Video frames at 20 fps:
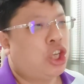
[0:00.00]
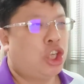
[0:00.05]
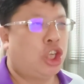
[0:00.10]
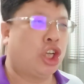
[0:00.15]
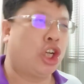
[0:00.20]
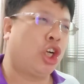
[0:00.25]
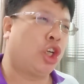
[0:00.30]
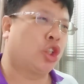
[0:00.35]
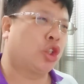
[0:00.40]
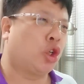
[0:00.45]

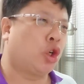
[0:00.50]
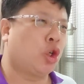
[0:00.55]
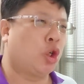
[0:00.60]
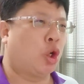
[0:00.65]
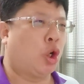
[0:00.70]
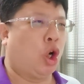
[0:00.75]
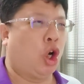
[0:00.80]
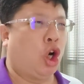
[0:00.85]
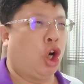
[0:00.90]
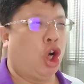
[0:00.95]
一个中
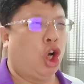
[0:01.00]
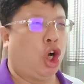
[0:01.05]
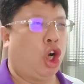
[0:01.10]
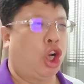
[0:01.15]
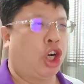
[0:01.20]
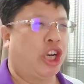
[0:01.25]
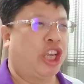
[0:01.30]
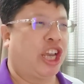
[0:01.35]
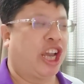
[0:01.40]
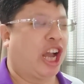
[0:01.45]

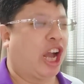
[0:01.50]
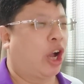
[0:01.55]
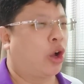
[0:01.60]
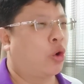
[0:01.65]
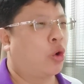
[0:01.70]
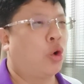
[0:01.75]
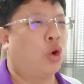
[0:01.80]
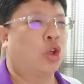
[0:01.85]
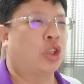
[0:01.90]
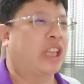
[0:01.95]
国，两
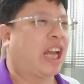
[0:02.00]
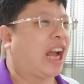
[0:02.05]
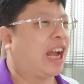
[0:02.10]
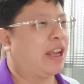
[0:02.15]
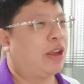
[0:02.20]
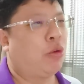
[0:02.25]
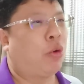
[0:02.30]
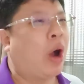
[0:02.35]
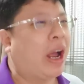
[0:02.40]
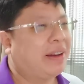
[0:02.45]
个
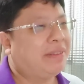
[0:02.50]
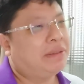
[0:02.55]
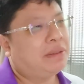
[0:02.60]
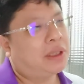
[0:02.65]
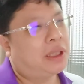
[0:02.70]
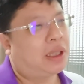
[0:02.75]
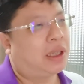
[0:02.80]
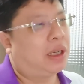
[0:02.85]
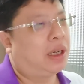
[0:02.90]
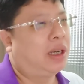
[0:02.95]
台湾
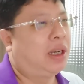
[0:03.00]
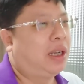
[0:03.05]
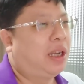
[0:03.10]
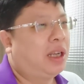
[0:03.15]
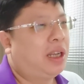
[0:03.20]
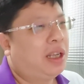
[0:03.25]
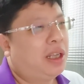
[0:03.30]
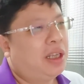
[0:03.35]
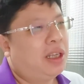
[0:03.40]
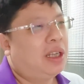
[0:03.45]
啊。
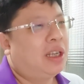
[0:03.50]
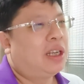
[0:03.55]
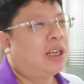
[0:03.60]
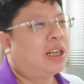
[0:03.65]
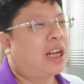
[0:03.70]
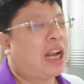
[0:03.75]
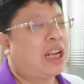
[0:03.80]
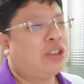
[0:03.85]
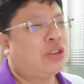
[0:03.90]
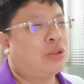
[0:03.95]

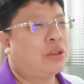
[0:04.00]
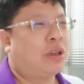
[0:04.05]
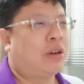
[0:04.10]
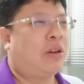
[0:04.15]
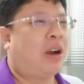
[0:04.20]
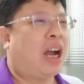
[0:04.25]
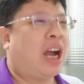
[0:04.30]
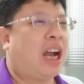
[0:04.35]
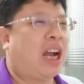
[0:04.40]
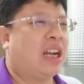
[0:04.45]
该说的
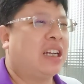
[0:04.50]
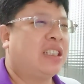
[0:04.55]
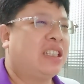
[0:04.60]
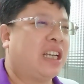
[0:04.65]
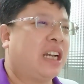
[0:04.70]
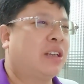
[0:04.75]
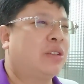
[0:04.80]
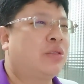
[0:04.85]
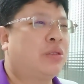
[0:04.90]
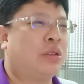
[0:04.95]
话，
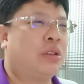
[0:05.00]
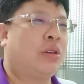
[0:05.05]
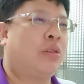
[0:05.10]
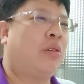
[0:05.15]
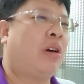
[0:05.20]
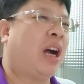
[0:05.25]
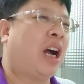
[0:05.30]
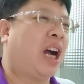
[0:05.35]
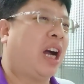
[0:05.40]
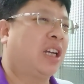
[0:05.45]
想说的
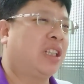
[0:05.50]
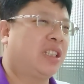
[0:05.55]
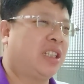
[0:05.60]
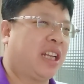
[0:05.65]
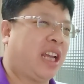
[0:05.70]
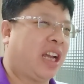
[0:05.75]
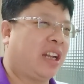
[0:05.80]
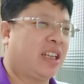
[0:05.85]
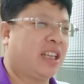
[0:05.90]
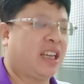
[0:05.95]
话，这
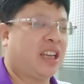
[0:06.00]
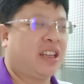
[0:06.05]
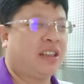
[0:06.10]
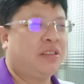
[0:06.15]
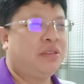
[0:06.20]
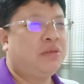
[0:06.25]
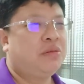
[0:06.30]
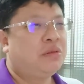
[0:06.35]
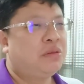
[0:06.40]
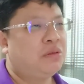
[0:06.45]
两
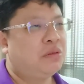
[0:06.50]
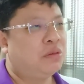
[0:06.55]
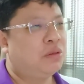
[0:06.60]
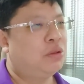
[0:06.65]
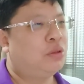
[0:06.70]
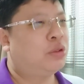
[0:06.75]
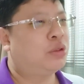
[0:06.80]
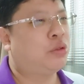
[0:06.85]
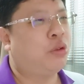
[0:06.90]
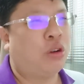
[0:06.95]
天
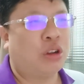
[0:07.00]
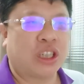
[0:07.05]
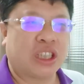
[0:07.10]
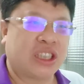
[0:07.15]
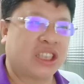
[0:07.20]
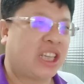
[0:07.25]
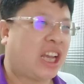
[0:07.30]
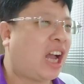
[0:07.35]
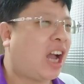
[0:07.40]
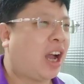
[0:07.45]
说
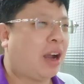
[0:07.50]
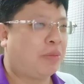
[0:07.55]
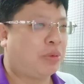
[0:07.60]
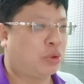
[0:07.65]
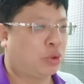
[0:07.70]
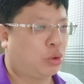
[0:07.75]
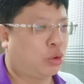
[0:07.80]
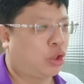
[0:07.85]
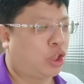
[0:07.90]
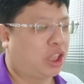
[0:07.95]
的差
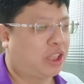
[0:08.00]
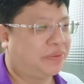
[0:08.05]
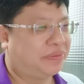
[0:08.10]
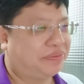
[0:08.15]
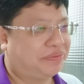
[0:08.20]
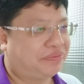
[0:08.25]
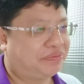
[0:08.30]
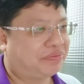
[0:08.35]
不多了。